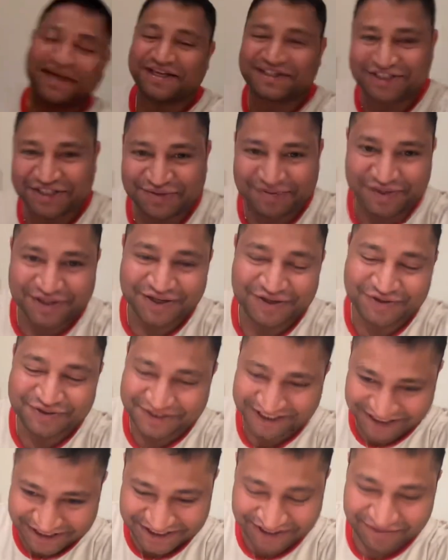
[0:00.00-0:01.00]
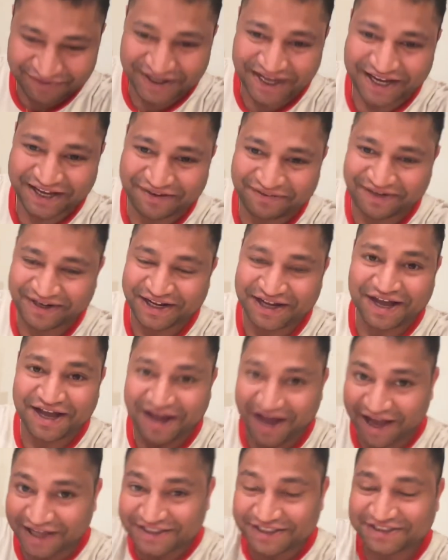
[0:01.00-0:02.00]
एक चीज बताऊ जस्ट अभी आके बैठा
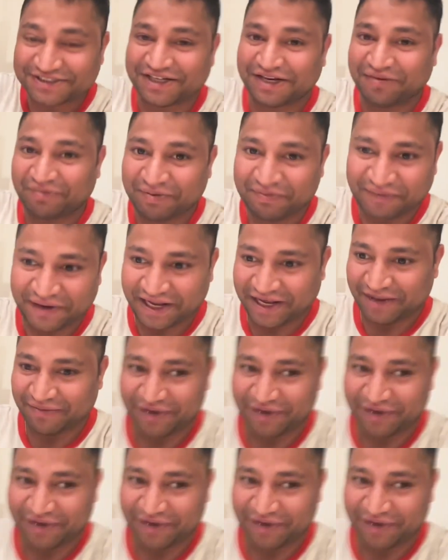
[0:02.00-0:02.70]
आज हिस्ट्री में पहली